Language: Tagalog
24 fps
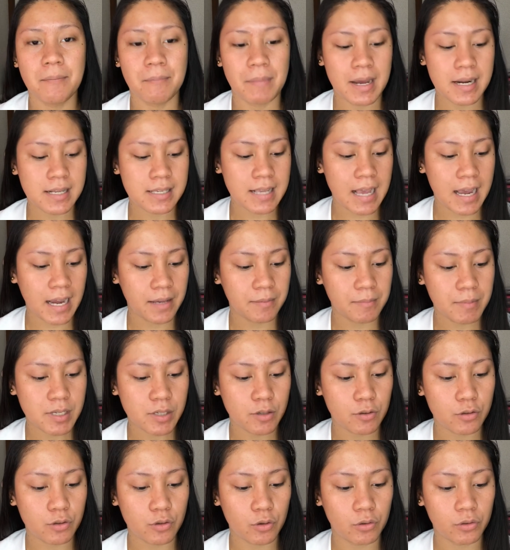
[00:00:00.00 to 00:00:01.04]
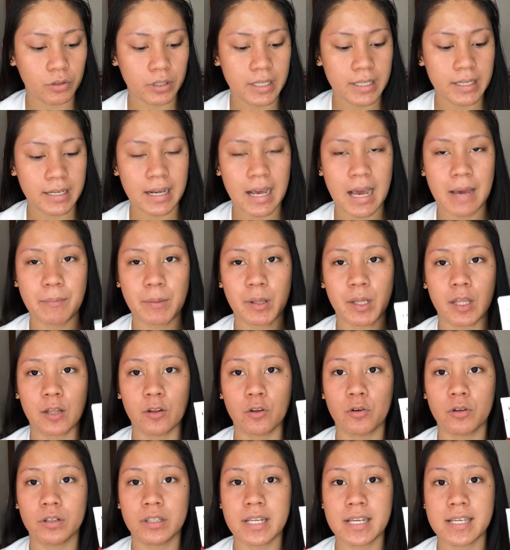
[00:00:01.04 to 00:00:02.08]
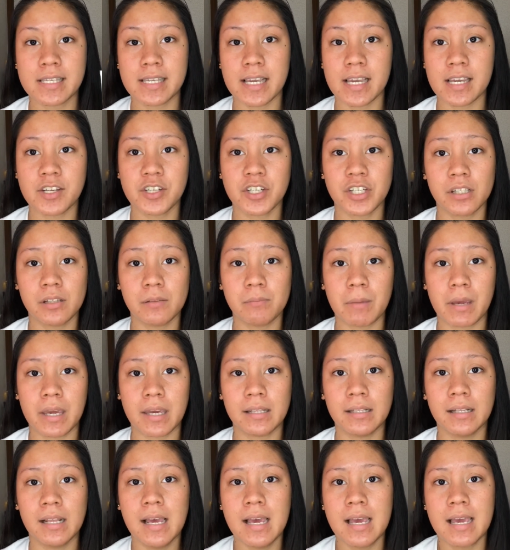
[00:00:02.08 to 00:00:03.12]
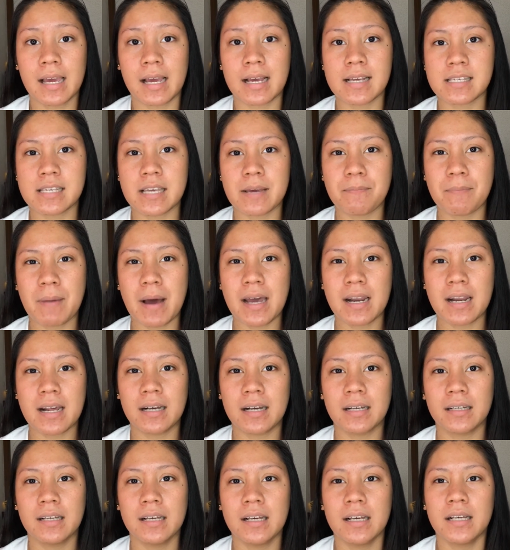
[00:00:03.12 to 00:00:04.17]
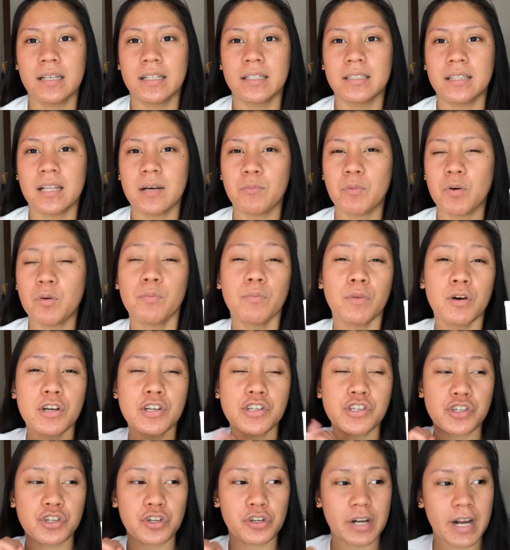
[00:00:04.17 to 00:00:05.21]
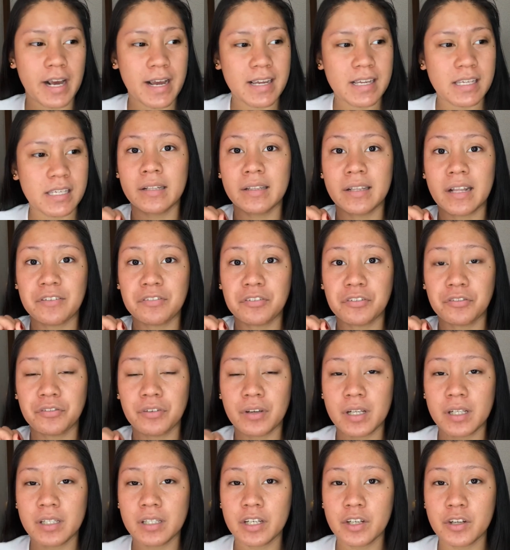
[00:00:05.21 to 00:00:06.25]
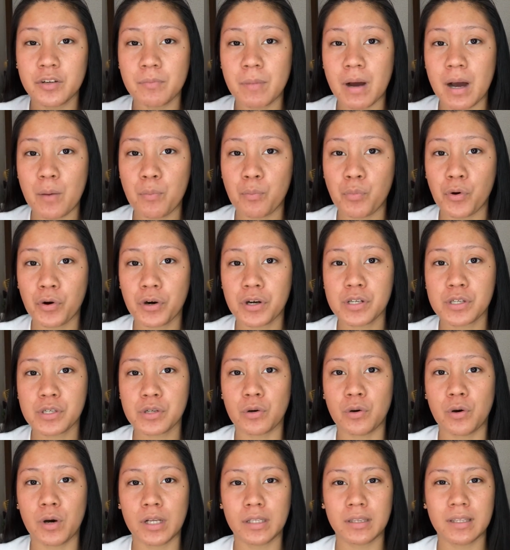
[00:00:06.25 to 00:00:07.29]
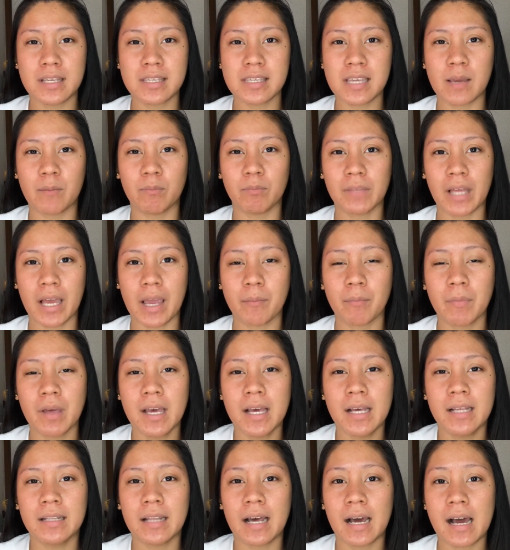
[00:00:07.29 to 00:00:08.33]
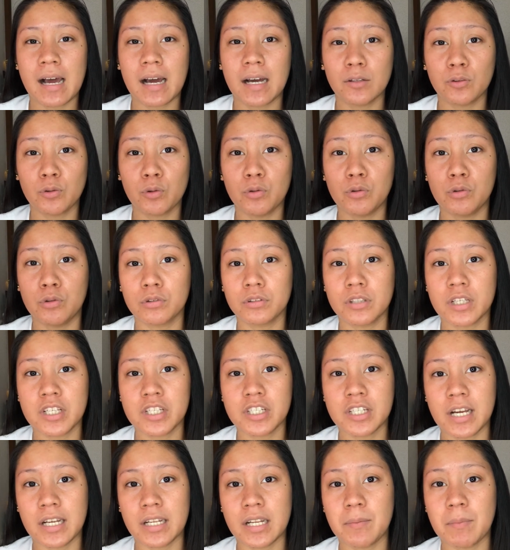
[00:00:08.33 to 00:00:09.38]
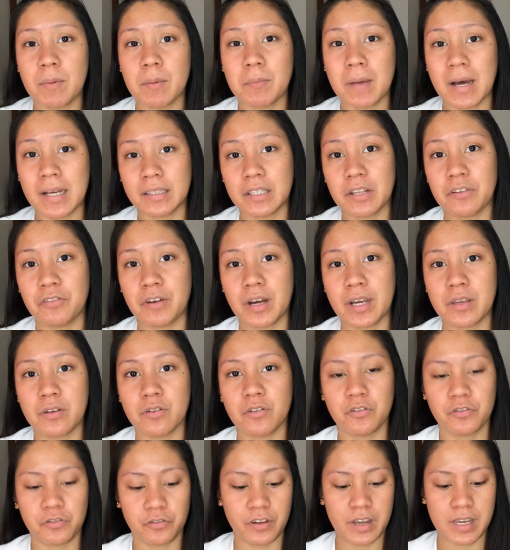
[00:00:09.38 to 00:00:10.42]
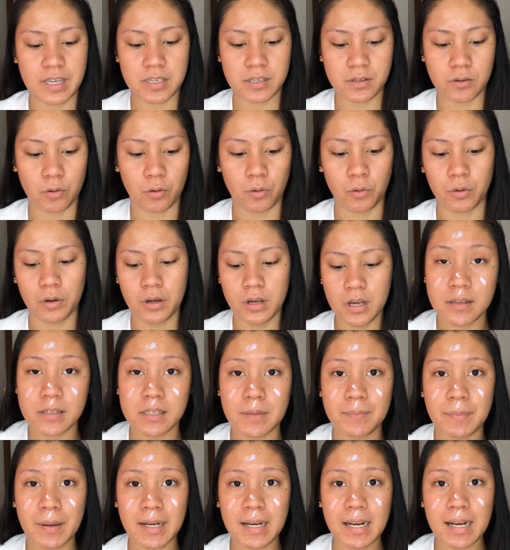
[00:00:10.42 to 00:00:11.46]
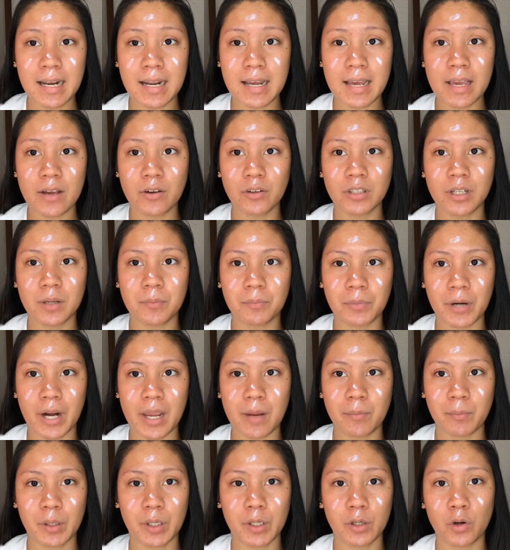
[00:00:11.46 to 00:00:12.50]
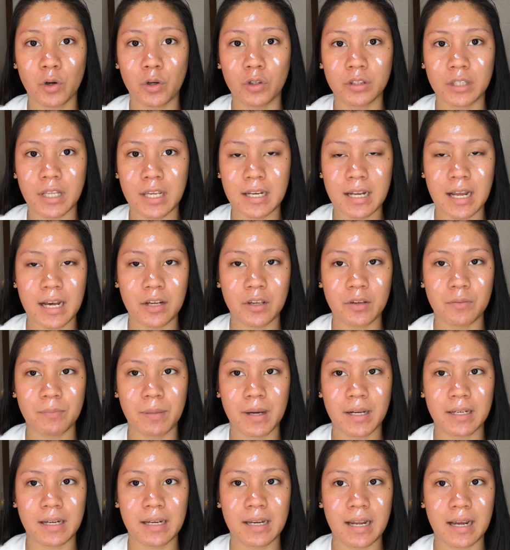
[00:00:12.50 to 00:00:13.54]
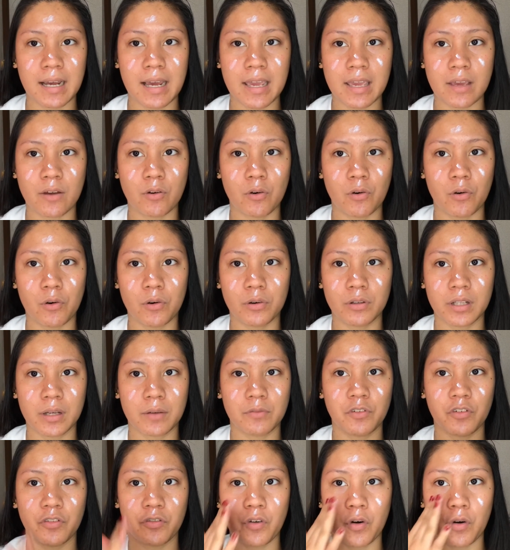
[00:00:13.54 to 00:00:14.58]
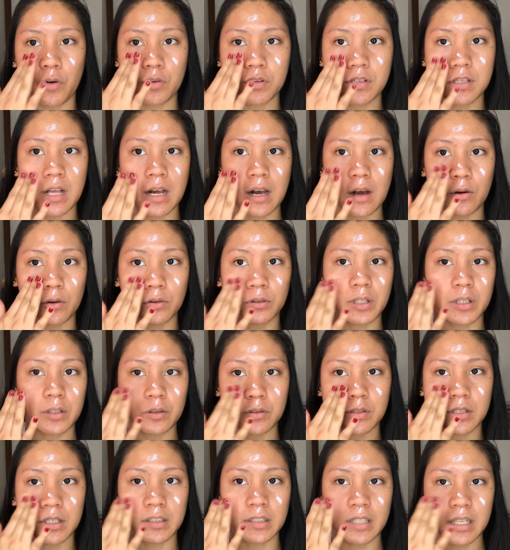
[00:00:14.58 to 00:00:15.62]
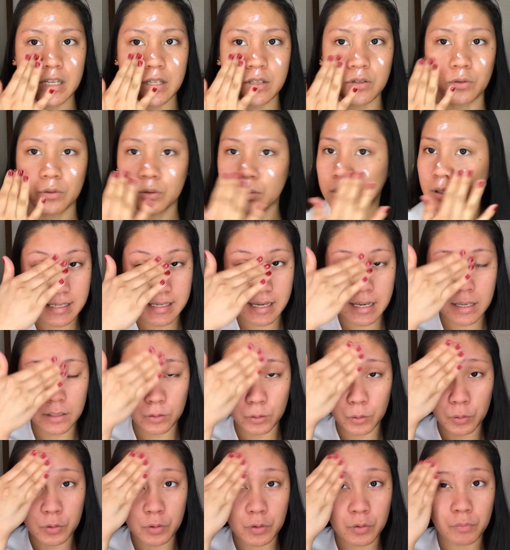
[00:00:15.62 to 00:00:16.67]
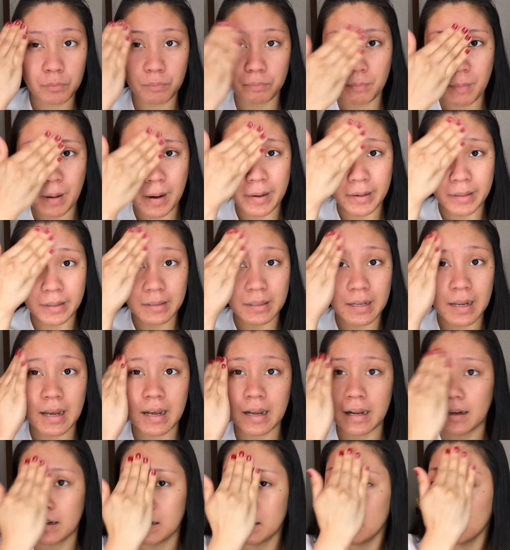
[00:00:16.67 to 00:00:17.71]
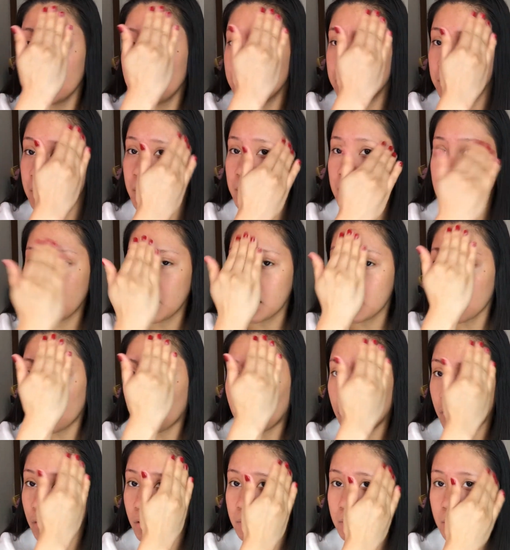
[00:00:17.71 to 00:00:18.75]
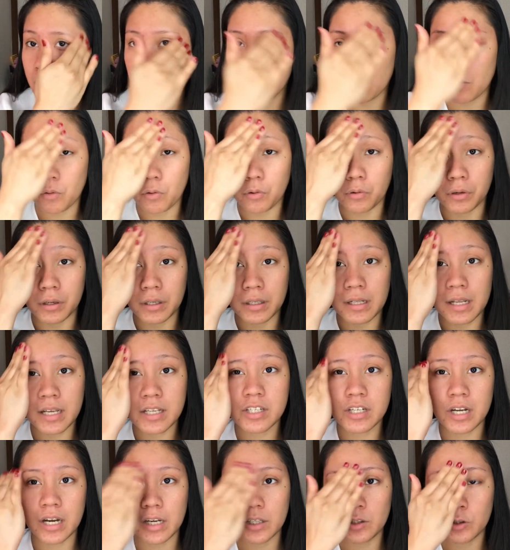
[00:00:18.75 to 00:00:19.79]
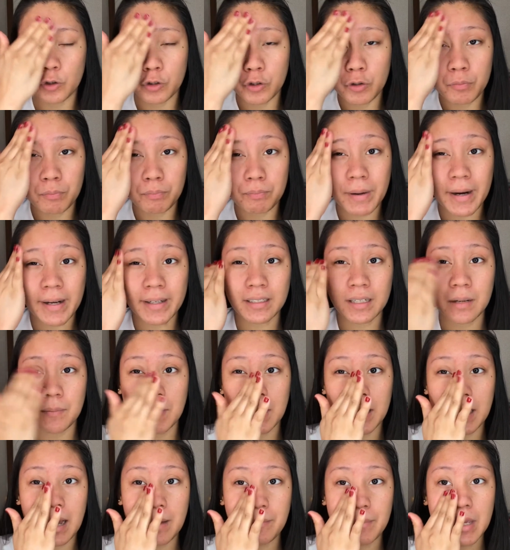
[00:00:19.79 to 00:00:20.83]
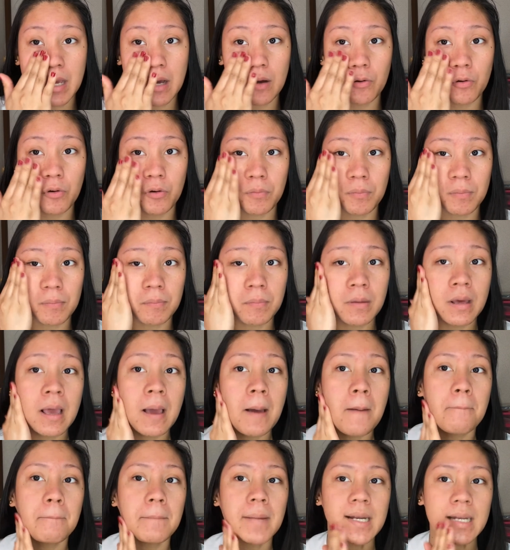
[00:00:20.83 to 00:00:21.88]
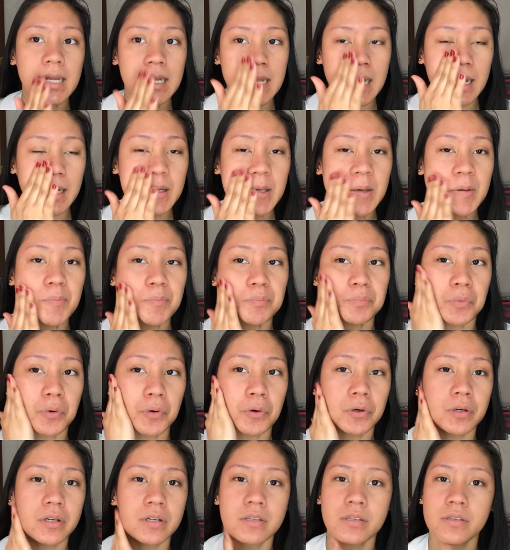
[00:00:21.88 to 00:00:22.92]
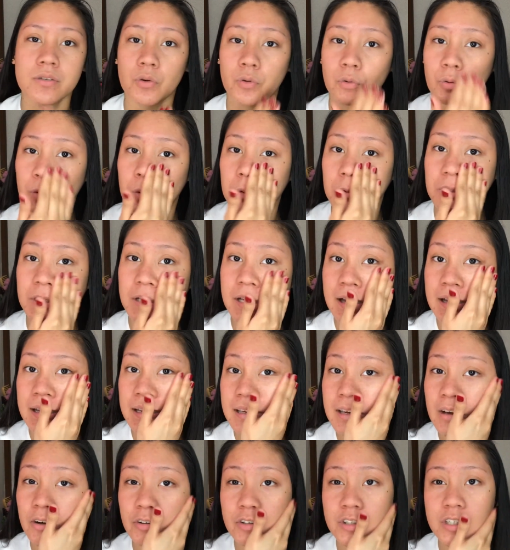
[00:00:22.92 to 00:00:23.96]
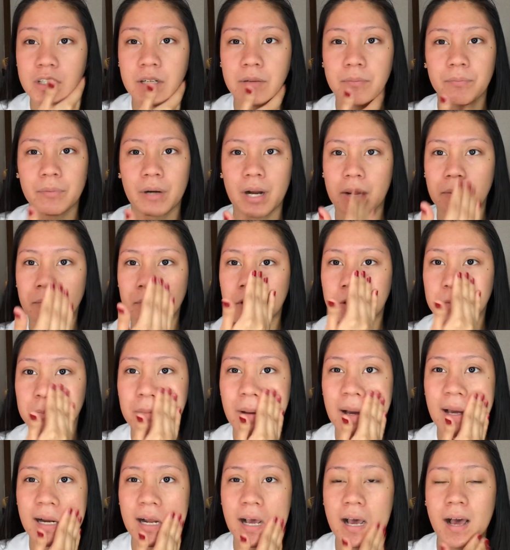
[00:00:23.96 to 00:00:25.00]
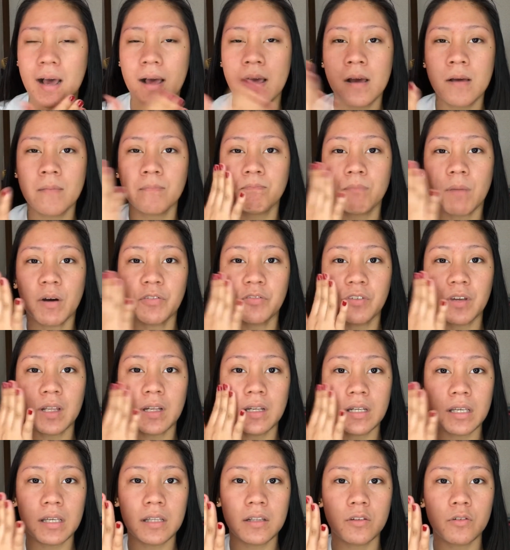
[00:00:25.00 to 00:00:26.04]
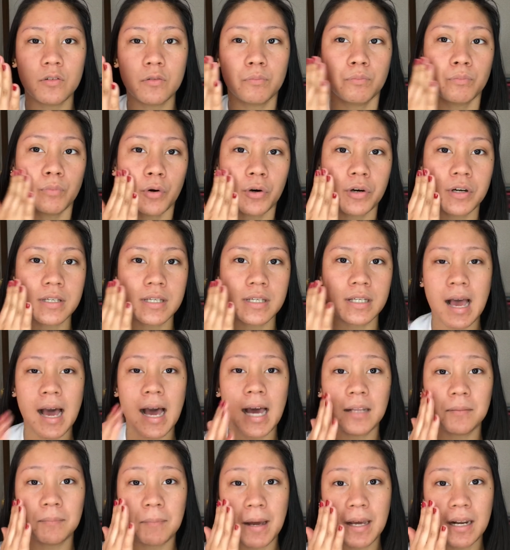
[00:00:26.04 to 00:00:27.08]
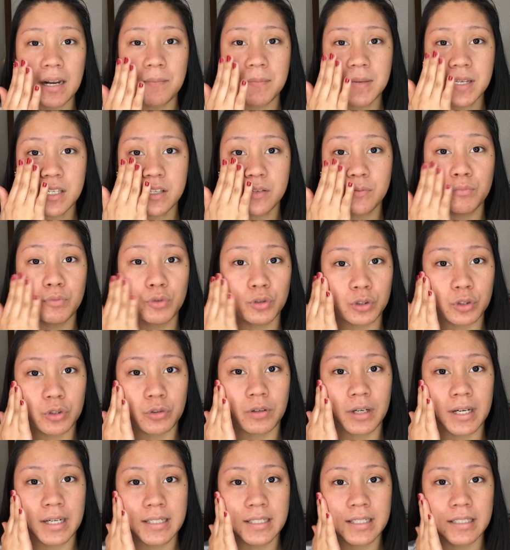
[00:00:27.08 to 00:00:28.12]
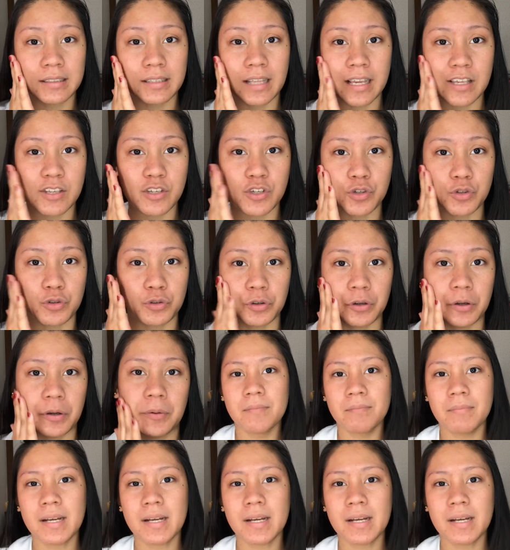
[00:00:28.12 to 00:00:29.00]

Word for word: Para sa akin, mas gusto kong ginagamit itong NYX Angel Bill kasi parang namo-moisturize, nafe-feel niya yung mga pores ko at the same time, nakakatulong din siya na mamatify yung face ko. Sa paglalagay ko ng primer, konti lang yung paglalagay ko. Nagpo-focus lang ako dito sa T-zone kasi ito yung part na mabilis akong mag-oil. At saka ito yung part na marami akong malalaking pores. So, nilalagyan ko siya ng primer para ma-fill in yung pores at para mas smooth yung kanyang texture.